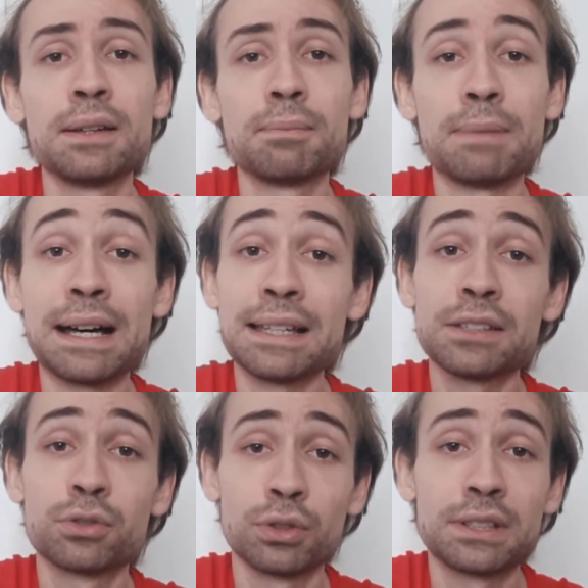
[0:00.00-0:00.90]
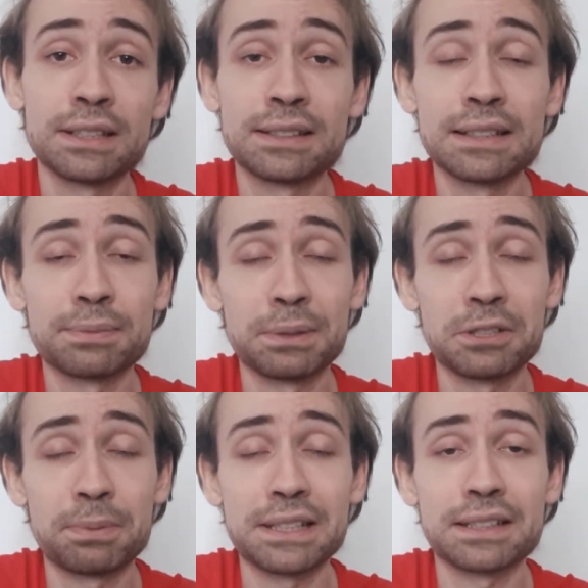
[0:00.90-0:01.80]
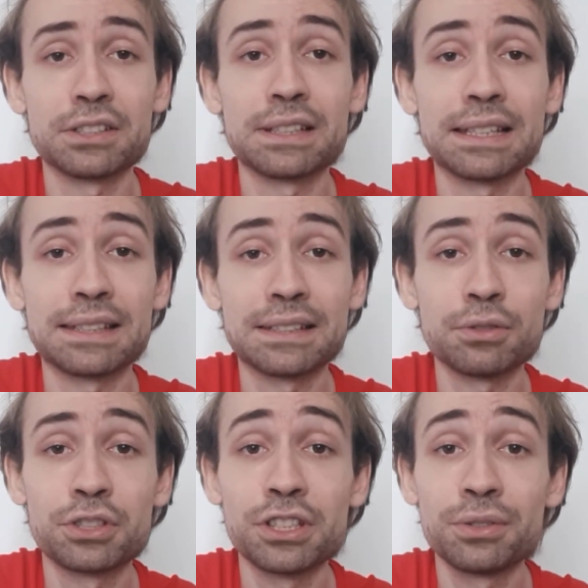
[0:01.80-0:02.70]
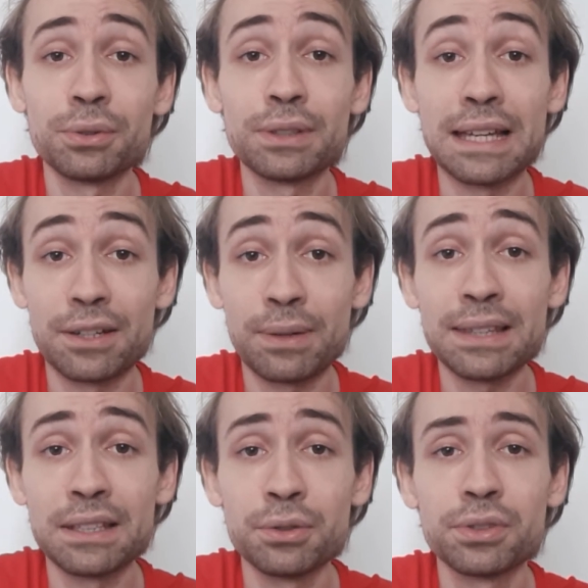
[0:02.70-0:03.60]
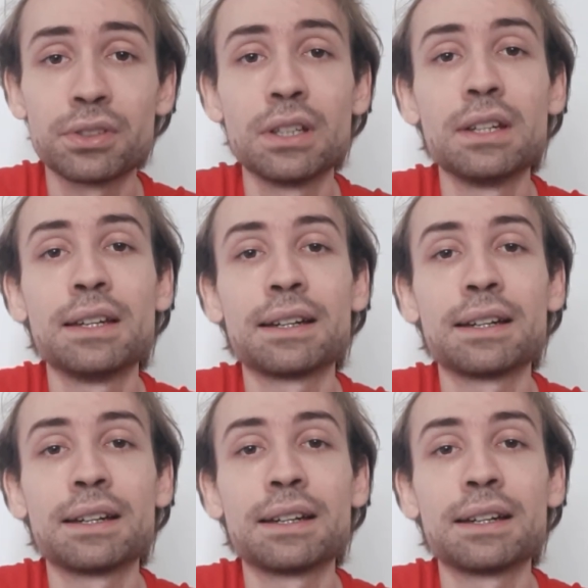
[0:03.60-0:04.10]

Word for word: mas outras das principais candidatas ao título deram adeus.